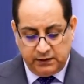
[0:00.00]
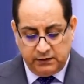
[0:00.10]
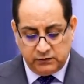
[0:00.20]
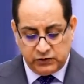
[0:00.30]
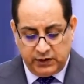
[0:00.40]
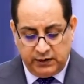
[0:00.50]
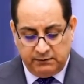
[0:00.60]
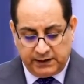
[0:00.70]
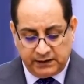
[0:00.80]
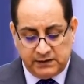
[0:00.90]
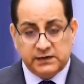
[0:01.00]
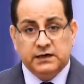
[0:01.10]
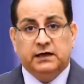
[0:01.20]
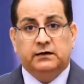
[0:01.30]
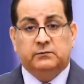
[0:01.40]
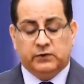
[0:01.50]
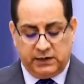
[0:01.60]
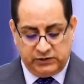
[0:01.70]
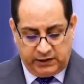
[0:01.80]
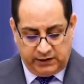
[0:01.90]
اللجنه المركزيه
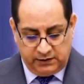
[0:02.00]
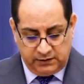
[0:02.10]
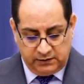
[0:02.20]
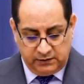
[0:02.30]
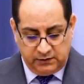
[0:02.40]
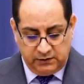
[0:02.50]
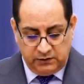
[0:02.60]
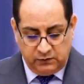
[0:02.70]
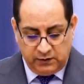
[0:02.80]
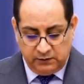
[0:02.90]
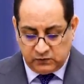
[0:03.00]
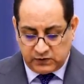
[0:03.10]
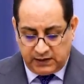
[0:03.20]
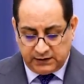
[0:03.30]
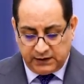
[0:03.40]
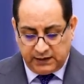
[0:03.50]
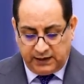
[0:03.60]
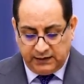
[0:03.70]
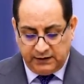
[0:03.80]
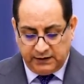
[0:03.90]
للمراجعه والمصادقه
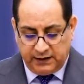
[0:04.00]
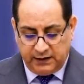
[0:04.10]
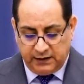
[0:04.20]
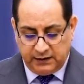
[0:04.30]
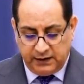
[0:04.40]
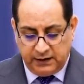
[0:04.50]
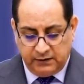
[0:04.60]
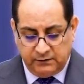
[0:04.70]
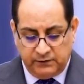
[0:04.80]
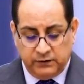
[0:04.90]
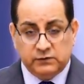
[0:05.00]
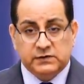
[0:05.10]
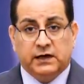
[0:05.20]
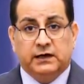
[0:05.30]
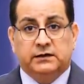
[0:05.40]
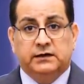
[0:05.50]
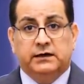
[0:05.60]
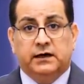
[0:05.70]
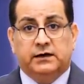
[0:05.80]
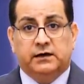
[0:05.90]
على الاحاله في وزاره
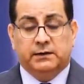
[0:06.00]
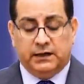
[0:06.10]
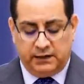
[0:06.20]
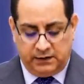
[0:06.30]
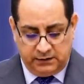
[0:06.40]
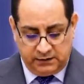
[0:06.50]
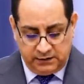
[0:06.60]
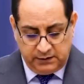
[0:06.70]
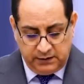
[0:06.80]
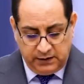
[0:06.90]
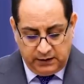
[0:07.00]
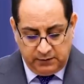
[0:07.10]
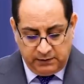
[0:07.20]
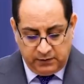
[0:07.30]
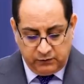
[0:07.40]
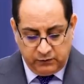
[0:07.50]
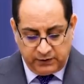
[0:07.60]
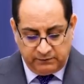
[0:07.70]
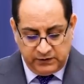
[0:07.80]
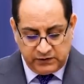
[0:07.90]
الكهرباء
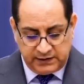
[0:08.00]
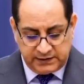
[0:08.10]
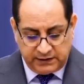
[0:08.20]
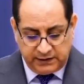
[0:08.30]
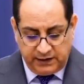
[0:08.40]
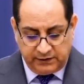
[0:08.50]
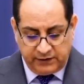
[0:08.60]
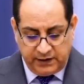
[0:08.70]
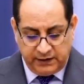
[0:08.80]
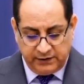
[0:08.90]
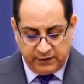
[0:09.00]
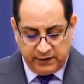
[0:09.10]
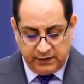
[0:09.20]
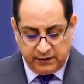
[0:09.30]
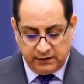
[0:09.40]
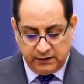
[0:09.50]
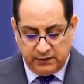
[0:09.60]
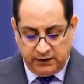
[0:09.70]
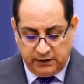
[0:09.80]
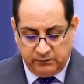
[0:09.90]
الماخوذه في جلستها الثالثه
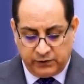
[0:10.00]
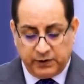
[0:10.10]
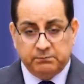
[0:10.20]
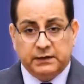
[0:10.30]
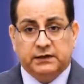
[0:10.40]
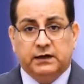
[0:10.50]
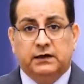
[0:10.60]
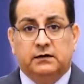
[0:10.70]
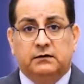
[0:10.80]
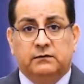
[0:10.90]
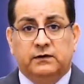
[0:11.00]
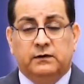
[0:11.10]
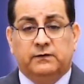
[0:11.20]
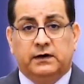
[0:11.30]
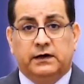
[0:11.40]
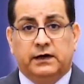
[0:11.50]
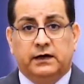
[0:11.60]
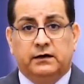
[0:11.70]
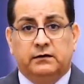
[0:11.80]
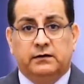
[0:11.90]
المثبته في
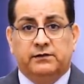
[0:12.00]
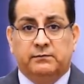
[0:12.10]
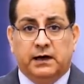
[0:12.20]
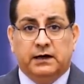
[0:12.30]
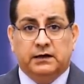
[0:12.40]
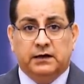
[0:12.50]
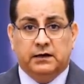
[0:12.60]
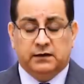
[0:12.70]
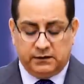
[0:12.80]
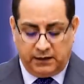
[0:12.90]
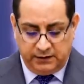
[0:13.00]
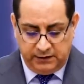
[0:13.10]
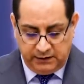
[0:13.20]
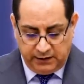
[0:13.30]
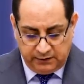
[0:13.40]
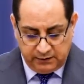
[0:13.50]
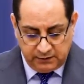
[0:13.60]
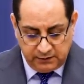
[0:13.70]
الفقره ثمانيه تحديدا